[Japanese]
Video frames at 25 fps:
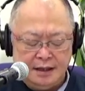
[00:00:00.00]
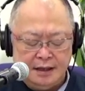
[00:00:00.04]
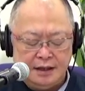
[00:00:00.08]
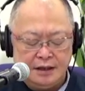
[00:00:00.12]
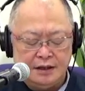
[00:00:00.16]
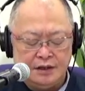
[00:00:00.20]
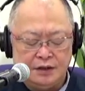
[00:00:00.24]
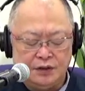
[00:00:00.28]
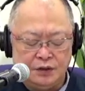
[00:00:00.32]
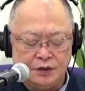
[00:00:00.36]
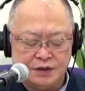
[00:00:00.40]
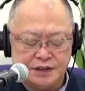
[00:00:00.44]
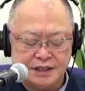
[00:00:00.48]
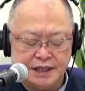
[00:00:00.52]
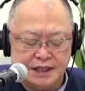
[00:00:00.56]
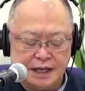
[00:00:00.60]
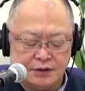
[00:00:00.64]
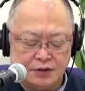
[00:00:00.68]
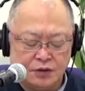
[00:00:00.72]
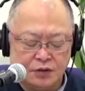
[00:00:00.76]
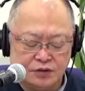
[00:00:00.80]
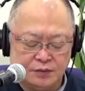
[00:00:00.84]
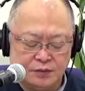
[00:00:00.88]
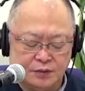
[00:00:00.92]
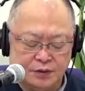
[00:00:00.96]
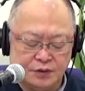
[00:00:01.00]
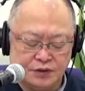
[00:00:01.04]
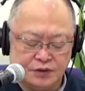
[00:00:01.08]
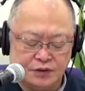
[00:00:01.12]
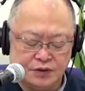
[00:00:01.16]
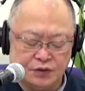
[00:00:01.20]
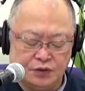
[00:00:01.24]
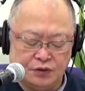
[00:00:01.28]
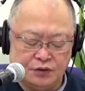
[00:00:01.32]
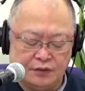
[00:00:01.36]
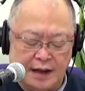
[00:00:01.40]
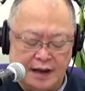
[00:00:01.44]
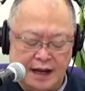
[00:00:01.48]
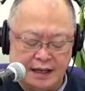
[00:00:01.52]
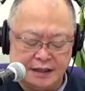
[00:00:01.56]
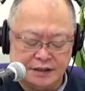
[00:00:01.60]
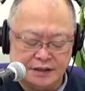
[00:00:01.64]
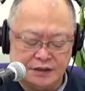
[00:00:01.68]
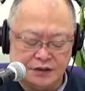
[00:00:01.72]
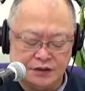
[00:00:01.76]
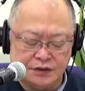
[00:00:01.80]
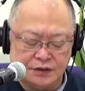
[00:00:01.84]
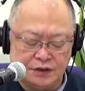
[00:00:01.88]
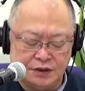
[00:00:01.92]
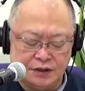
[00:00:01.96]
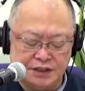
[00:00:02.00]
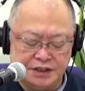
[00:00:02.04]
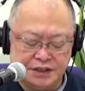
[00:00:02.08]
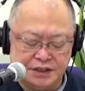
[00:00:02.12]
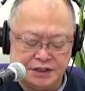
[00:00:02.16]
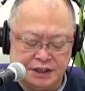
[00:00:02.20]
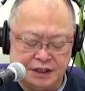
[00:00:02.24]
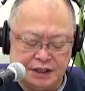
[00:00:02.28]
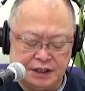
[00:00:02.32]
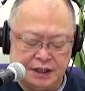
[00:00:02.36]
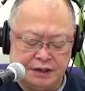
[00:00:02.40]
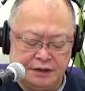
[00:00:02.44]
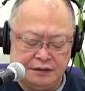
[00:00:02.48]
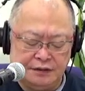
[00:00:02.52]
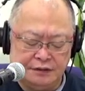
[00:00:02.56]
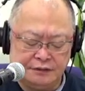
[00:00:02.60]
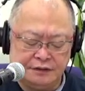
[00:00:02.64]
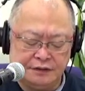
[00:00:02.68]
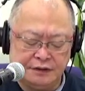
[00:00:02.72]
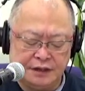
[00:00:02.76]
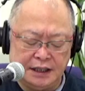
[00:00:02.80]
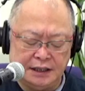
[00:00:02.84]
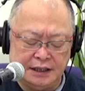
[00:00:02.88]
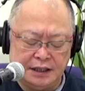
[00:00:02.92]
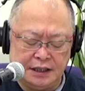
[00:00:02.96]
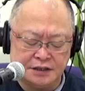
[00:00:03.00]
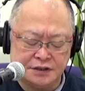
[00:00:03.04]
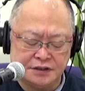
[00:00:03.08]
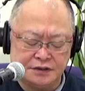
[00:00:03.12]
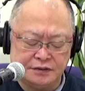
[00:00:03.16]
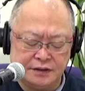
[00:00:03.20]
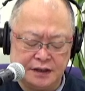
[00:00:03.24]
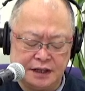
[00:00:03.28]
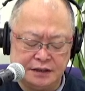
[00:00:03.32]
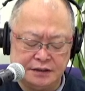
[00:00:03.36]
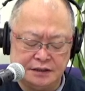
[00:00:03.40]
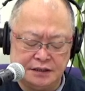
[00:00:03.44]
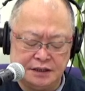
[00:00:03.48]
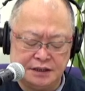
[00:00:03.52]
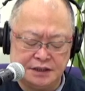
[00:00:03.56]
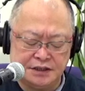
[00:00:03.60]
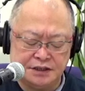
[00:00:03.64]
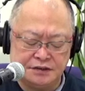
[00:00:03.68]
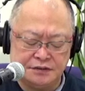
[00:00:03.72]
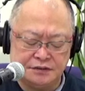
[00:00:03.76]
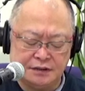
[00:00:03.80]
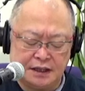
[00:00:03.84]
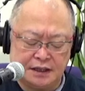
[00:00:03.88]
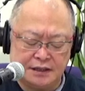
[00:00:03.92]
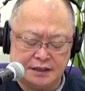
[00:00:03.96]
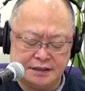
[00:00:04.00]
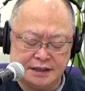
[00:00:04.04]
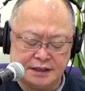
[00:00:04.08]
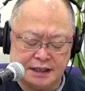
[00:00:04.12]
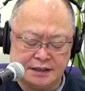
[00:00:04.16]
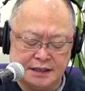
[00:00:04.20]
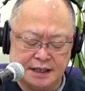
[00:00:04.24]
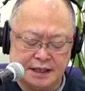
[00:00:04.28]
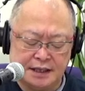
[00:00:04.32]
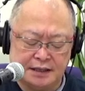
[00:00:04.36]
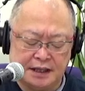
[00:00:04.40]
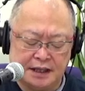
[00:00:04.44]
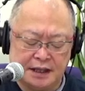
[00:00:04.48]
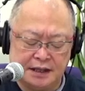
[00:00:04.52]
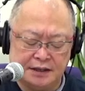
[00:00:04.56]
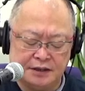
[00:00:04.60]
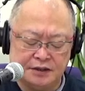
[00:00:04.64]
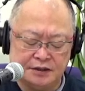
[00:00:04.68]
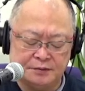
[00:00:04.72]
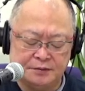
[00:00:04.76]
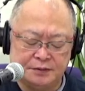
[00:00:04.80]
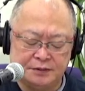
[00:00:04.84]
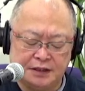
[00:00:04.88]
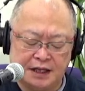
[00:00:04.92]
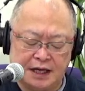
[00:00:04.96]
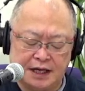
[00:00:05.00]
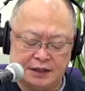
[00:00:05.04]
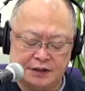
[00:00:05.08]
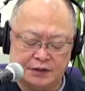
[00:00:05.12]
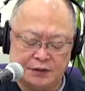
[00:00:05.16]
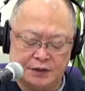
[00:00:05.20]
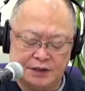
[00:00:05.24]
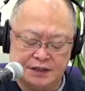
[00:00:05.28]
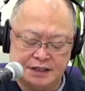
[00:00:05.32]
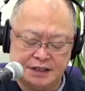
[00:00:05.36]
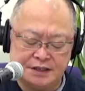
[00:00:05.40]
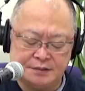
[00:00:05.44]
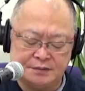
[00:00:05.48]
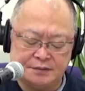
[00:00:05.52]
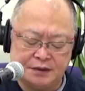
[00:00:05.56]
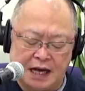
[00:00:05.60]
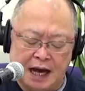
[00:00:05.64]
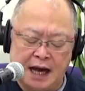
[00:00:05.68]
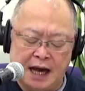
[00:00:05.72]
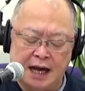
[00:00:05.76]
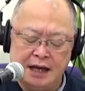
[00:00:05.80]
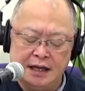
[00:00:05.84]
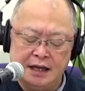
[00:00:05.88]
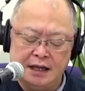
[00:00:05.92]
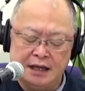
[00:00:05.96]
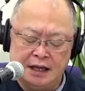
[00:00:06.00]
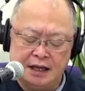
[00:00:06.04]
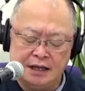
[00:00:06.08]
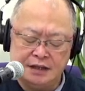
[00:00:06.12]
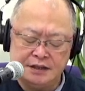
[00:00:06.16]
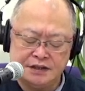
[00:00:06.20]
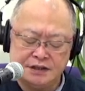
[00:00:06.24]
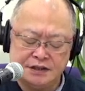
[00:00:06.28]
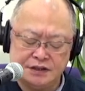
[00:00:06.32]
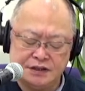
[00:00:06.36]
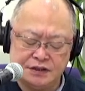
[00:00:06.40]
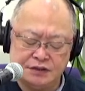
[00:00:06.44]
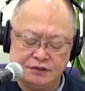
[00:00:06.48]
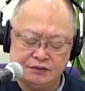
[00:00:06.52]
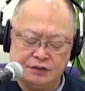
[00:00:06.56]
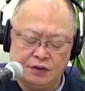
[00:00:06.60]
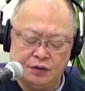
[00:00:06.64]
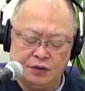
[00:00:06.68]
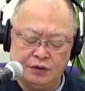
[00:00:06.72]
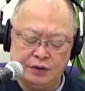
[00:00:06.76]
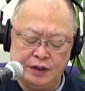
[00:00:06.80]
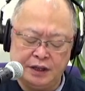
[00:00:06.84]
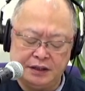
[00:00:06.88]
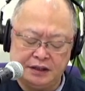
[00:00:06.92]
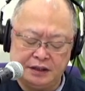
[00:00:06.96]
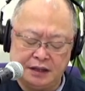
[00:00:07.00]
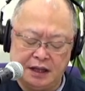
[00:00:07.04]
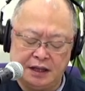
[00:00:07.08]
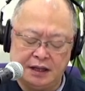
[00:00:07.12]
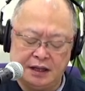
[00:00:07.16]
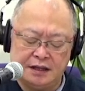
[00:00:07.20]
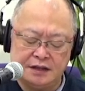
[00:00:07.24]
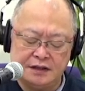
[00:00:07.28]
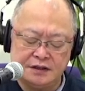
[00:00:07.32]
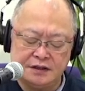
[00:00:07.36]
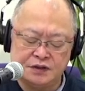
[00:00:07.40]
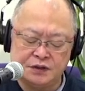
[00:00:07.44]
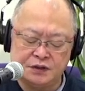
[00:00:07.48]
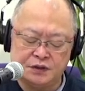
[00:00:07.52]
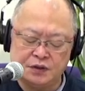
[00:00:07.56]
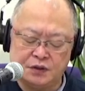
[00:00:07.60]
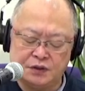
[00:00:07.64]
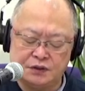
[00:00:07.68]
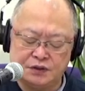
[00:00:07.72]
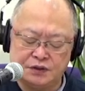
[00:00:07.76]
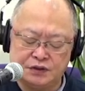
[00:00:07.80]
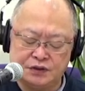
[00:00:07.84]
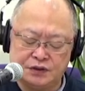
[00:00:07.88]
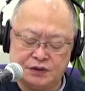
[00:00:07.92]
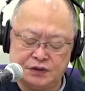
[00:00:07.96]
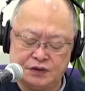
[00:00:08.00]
ロシア国防省は15日、ウクライナ周辺に集結させている部隊の一部が演習を終えて所属する